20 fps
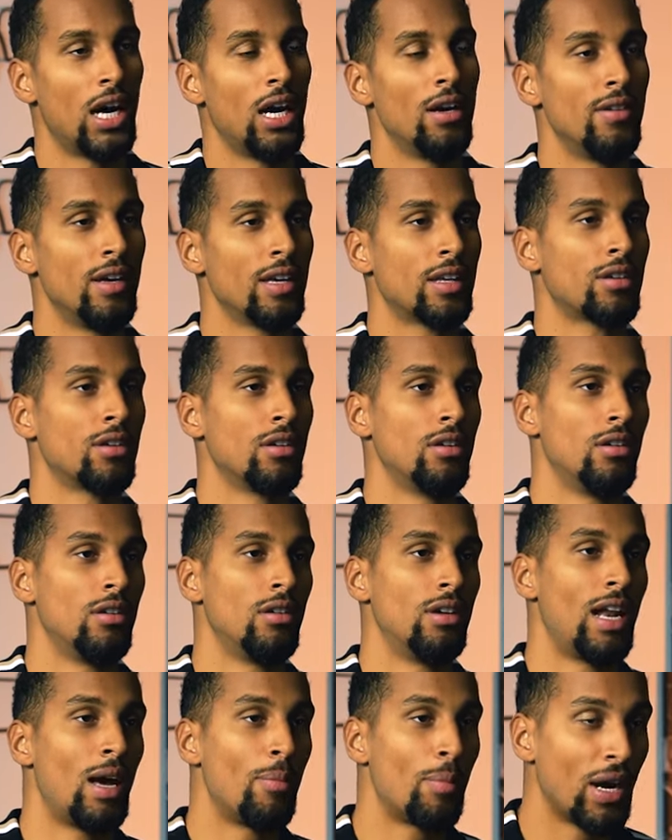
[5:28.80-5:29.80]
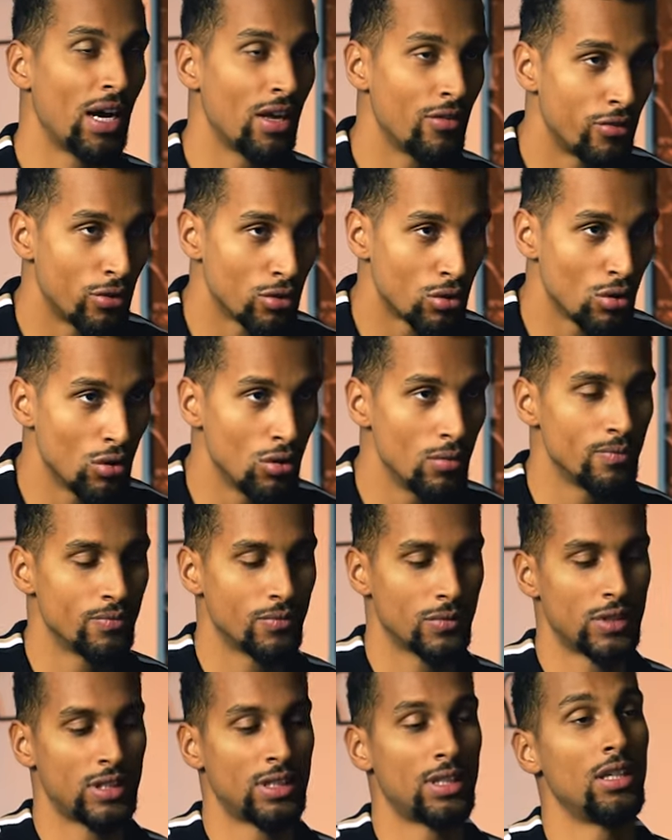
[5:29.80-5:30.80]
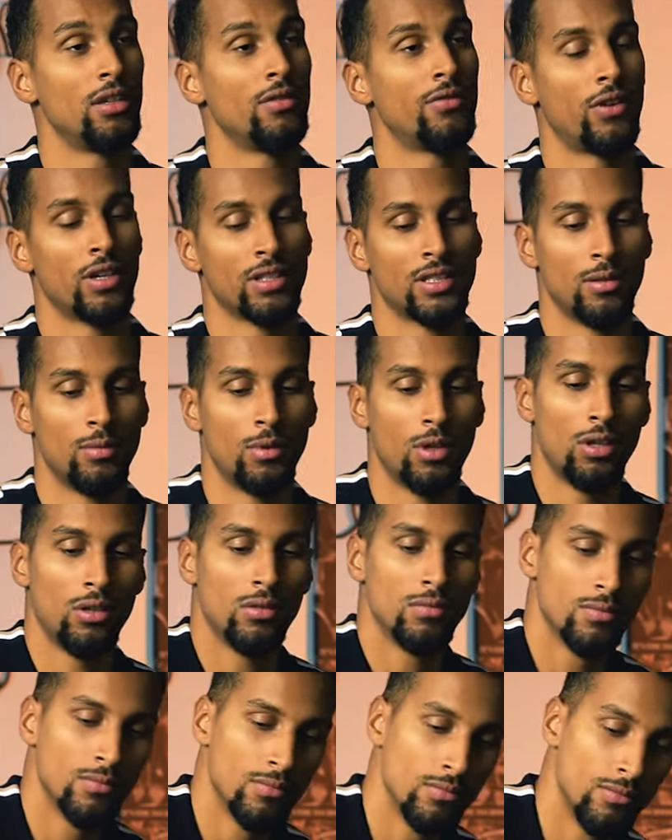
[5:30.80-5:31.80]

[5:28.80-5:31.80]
avec euh, l'appareil photo, c'est forcément